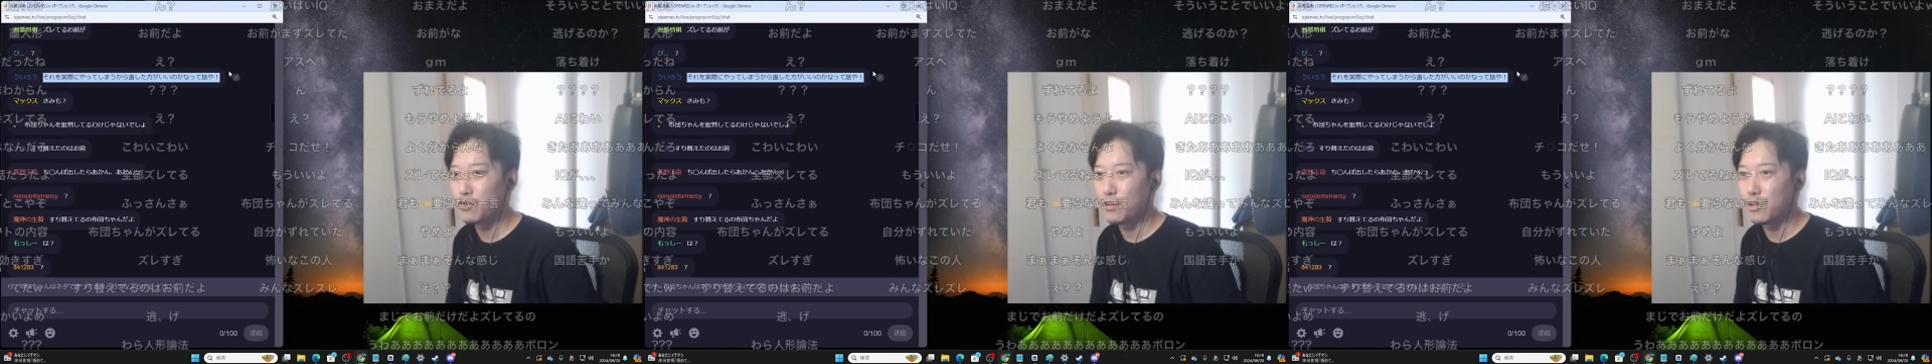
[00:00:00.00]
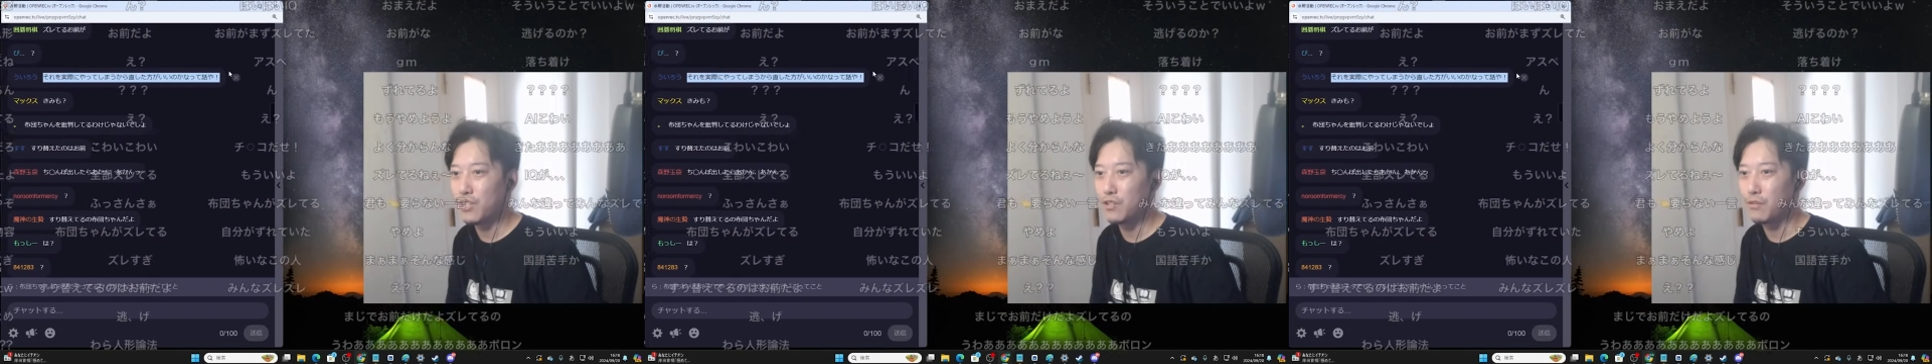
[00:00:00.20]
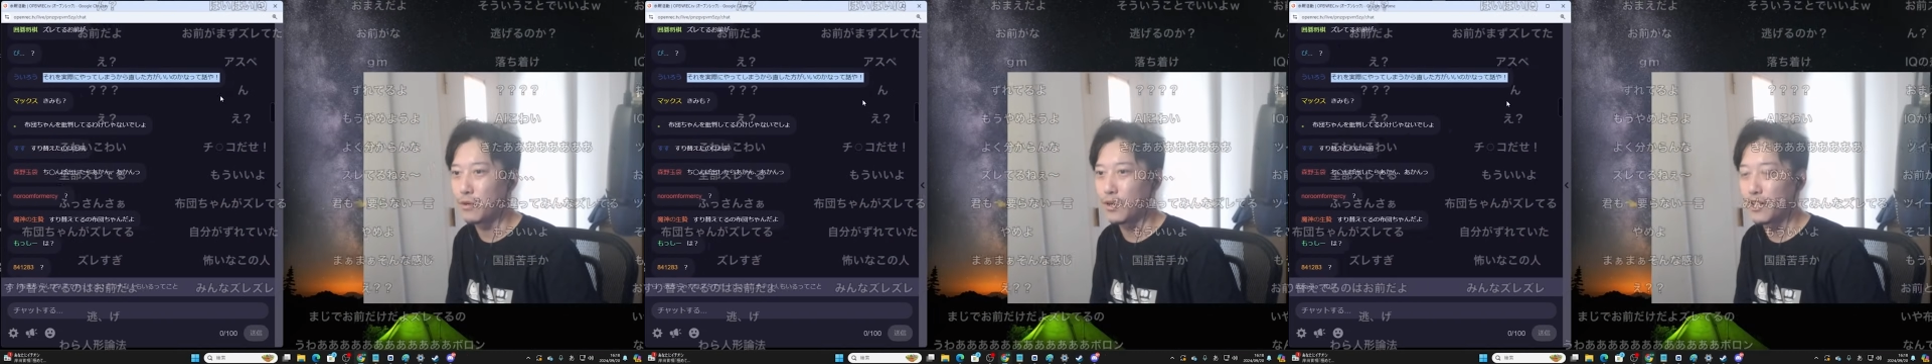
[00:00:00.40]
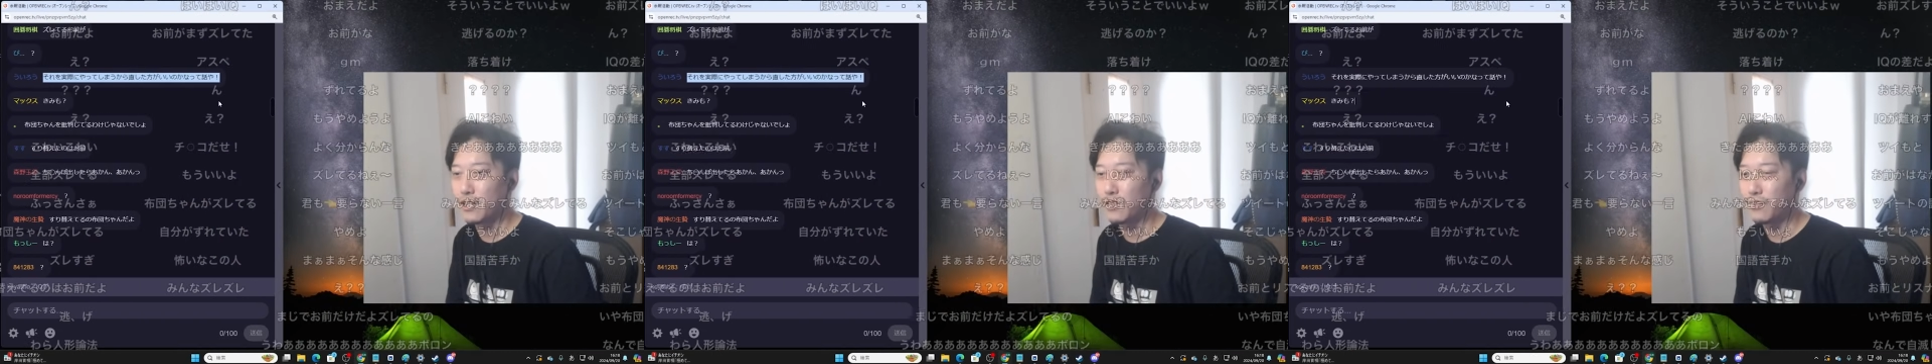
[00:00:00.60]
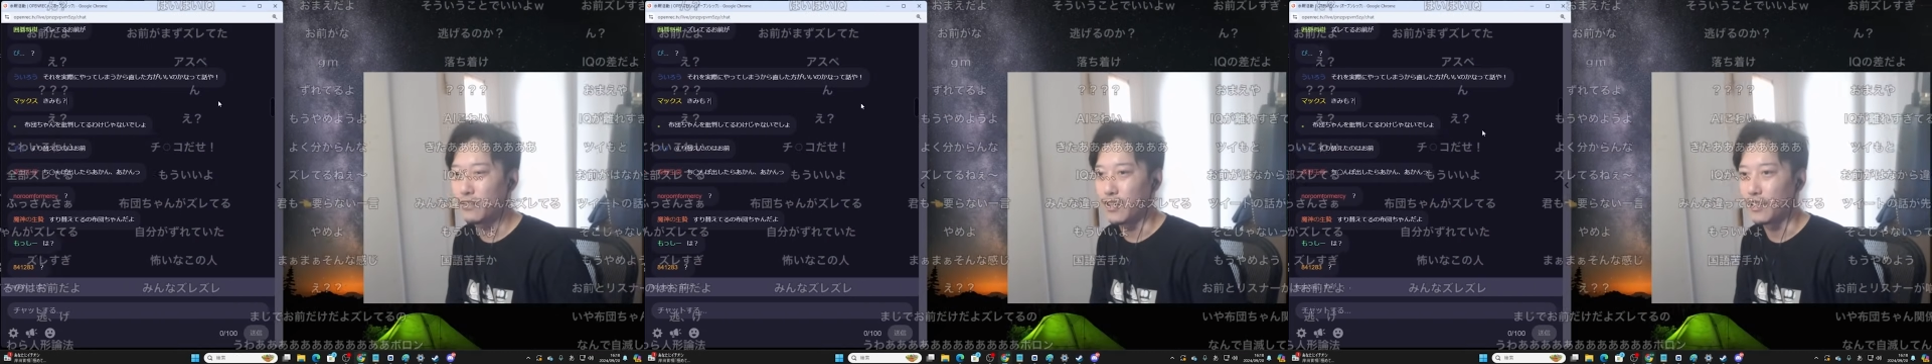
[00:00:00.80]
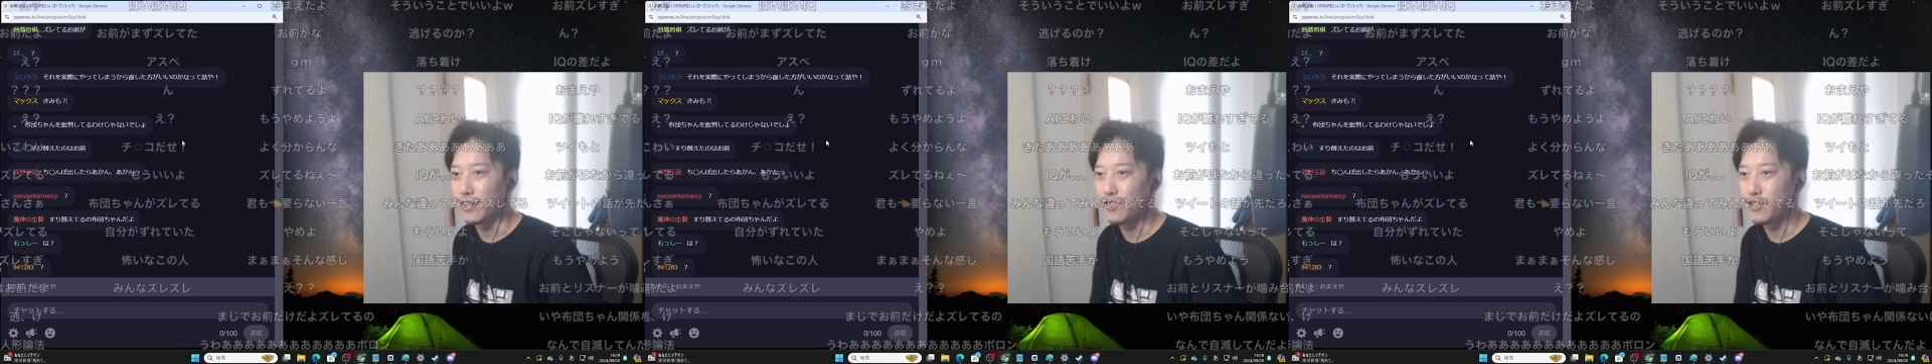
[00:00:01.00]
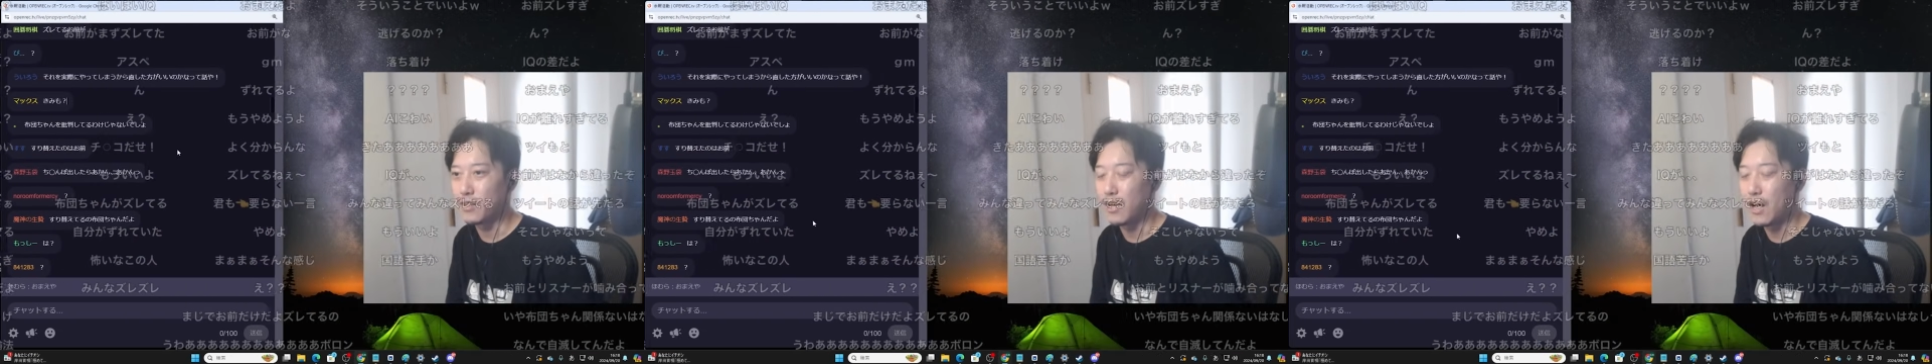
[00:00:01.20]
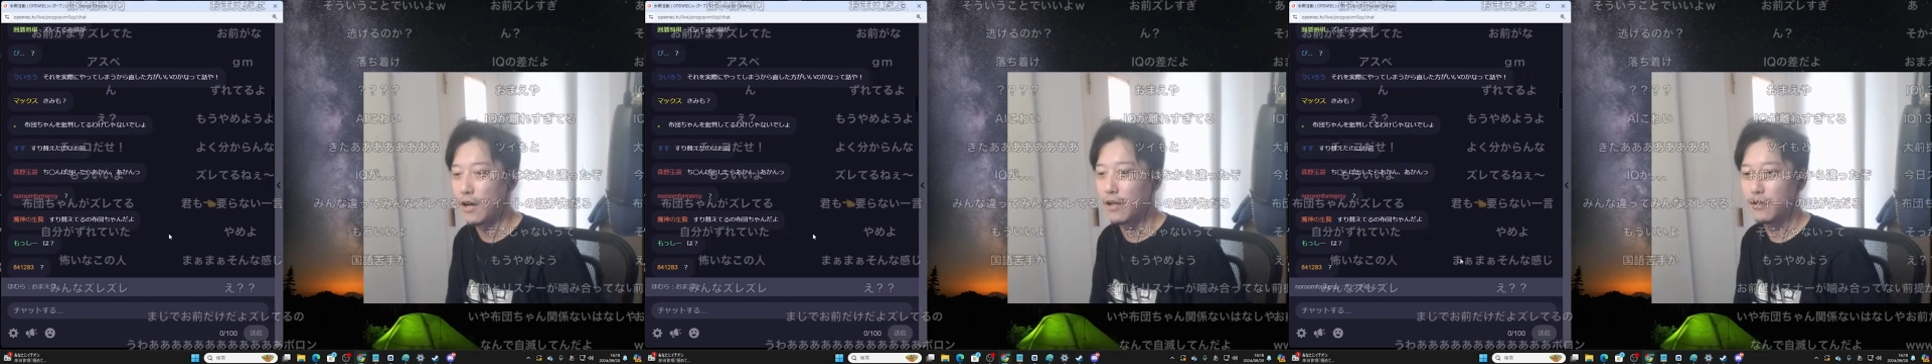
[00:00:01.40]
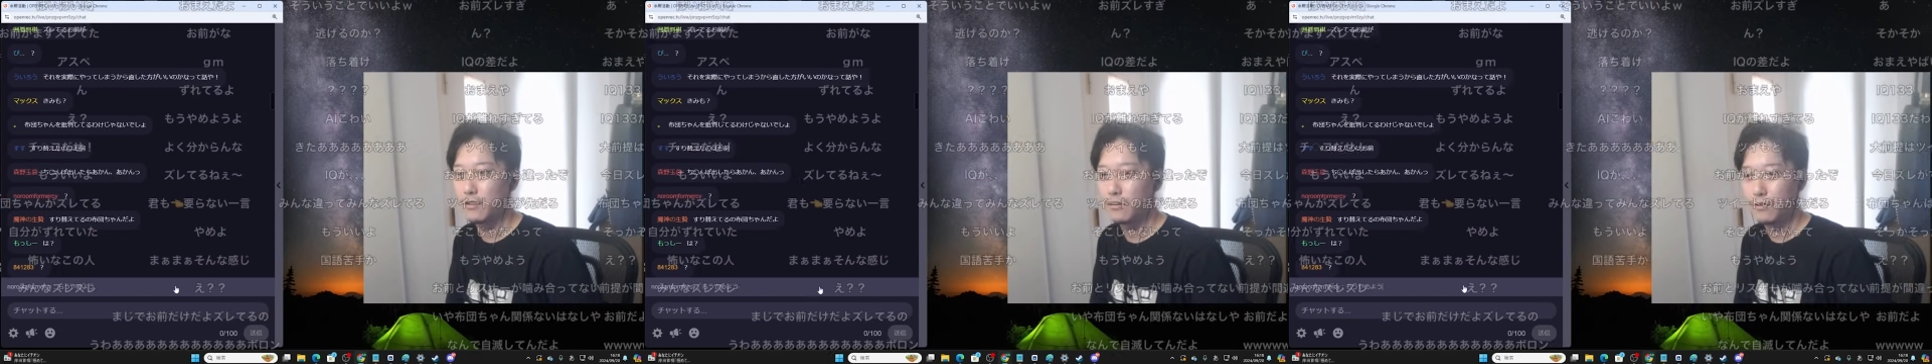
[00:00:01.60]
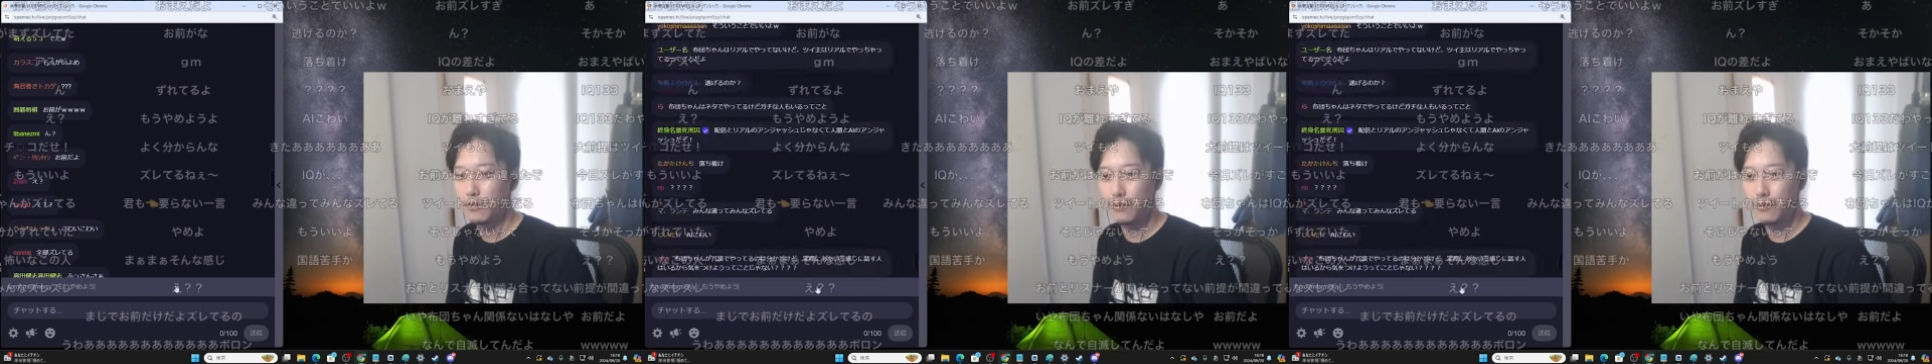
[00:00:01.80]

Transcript: た方がいいのかなって話や。っ